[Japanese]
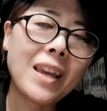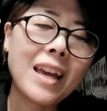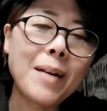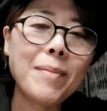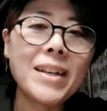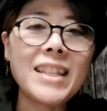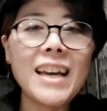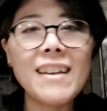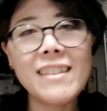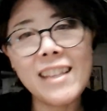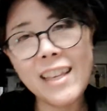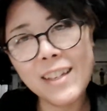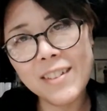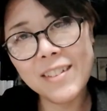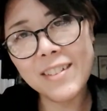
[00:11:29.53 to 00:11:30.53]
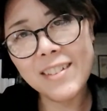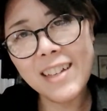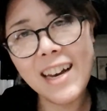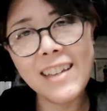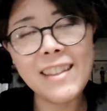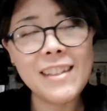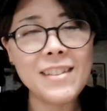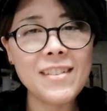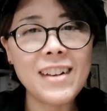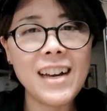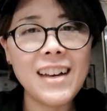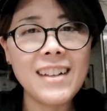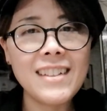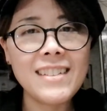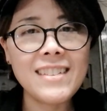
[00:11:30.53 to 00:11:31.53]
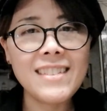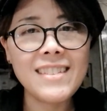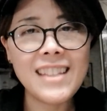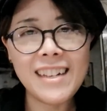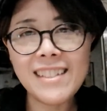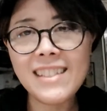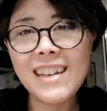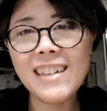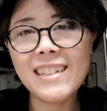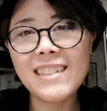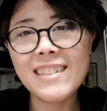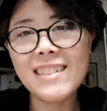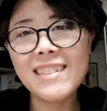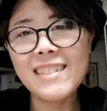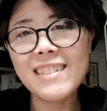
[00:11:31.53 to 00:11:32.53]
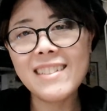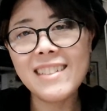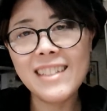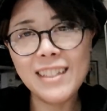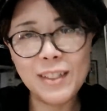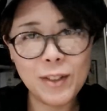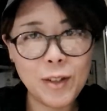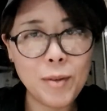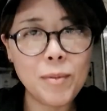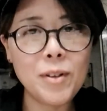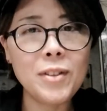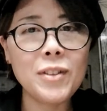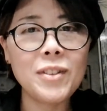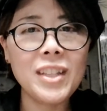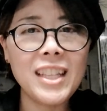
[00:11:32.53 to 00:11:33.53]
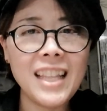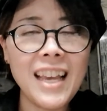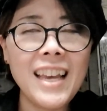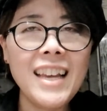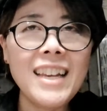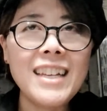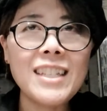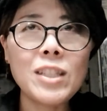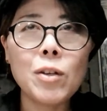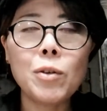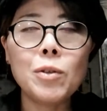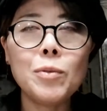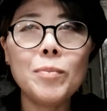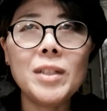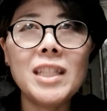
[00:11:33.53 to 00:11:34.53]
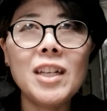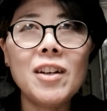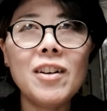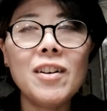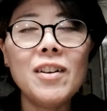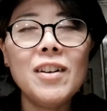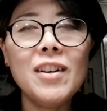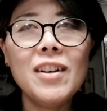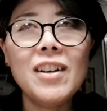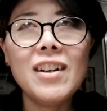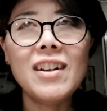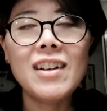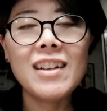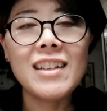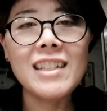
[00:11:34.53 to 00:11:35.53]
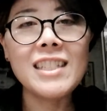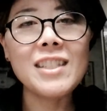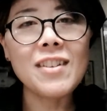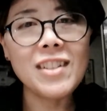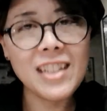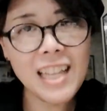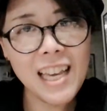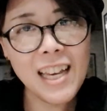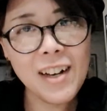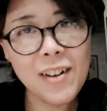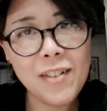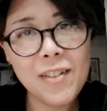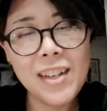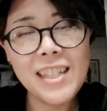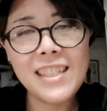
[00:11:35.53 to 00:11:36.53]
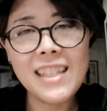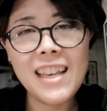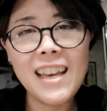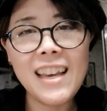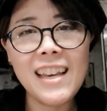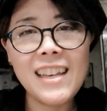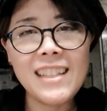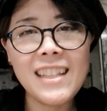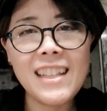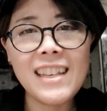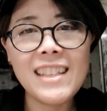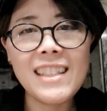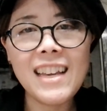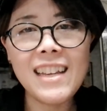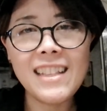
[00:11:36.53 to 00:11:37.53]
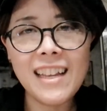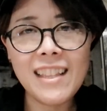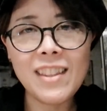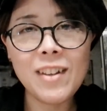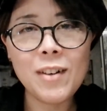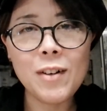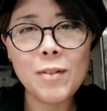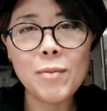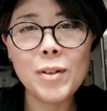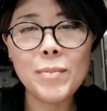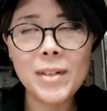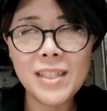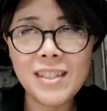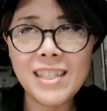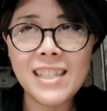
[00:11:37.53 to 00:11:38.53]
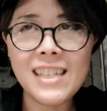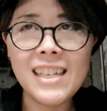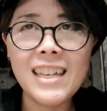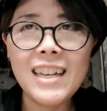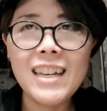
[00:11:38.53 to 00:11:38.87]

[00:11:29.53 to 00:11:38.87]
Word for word: 羽ばたいていくアーティストがたくさんいると思うのでね、そういうみんなを一緒にね、応援していただきたいなと思いますし、こ